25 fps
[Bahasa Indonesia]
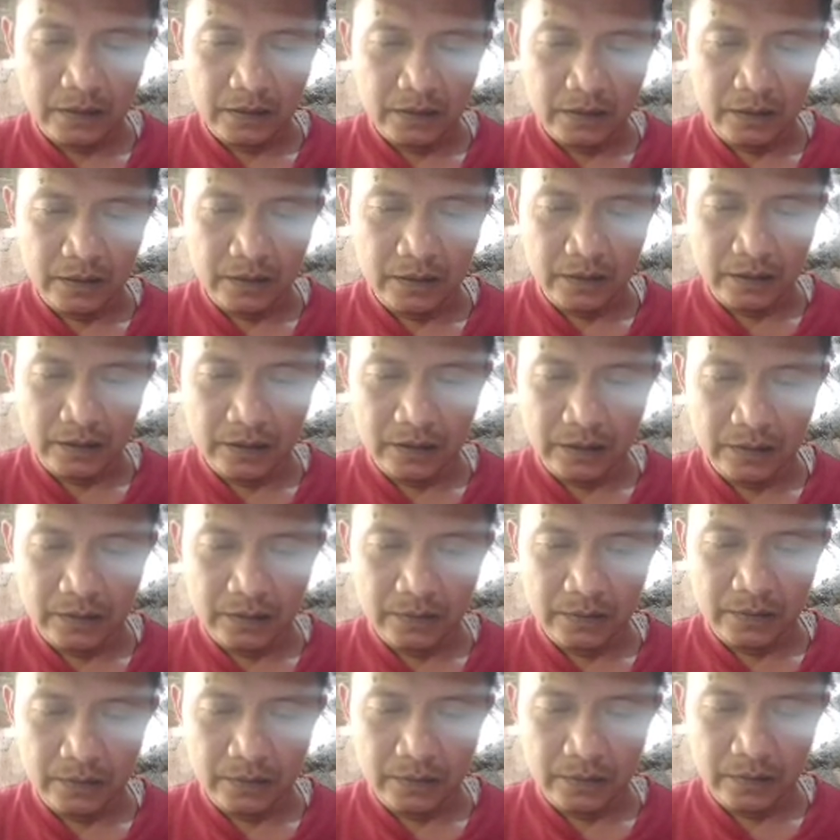
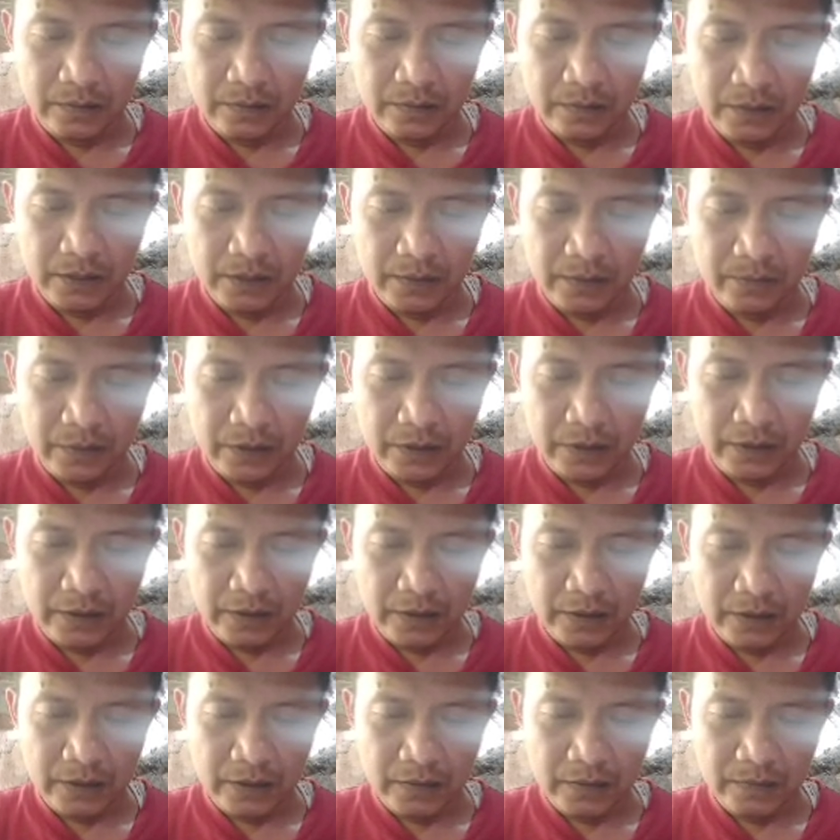ini oh ini
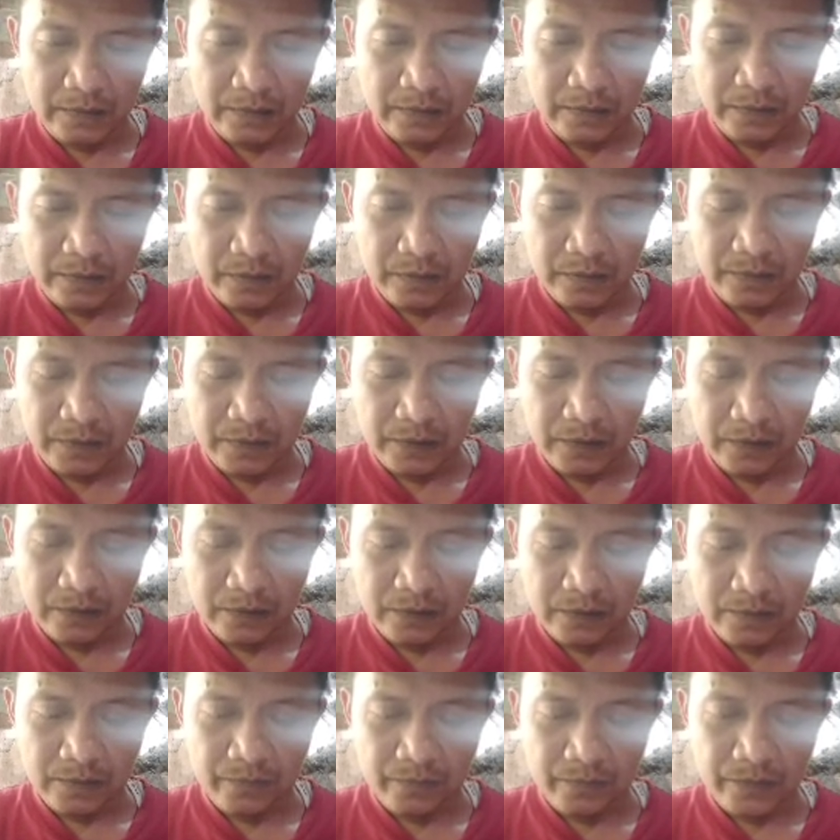bagian apa itu
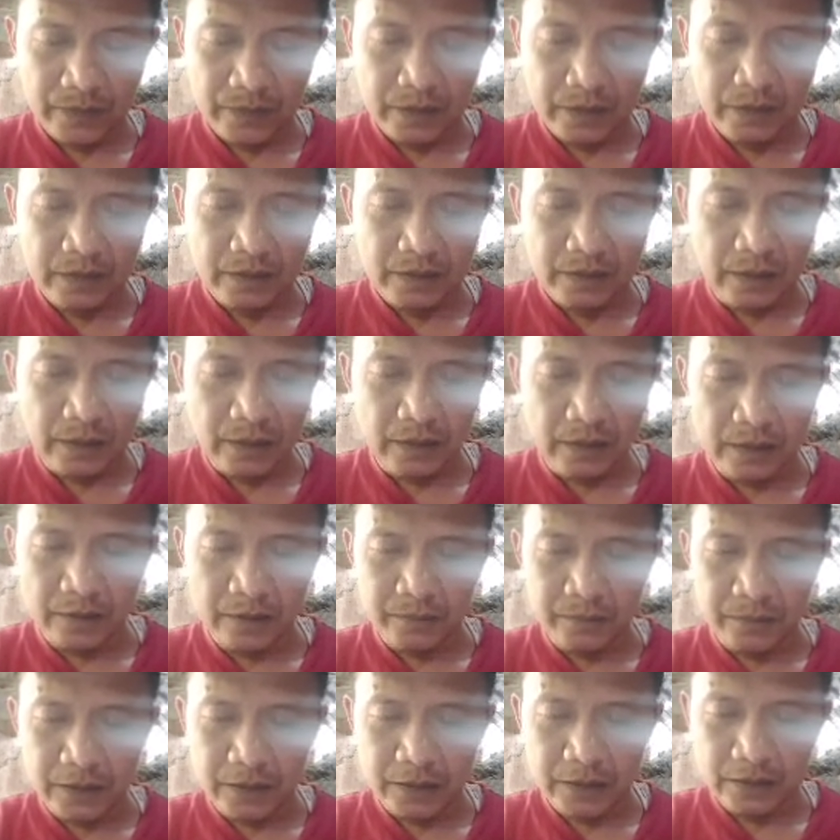tangga
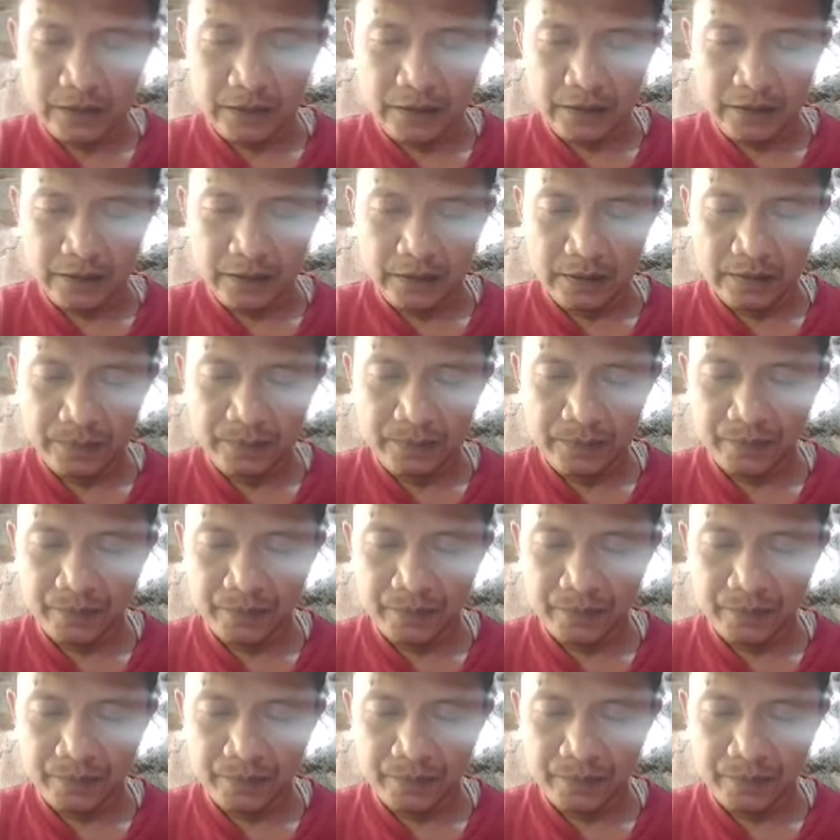depan ini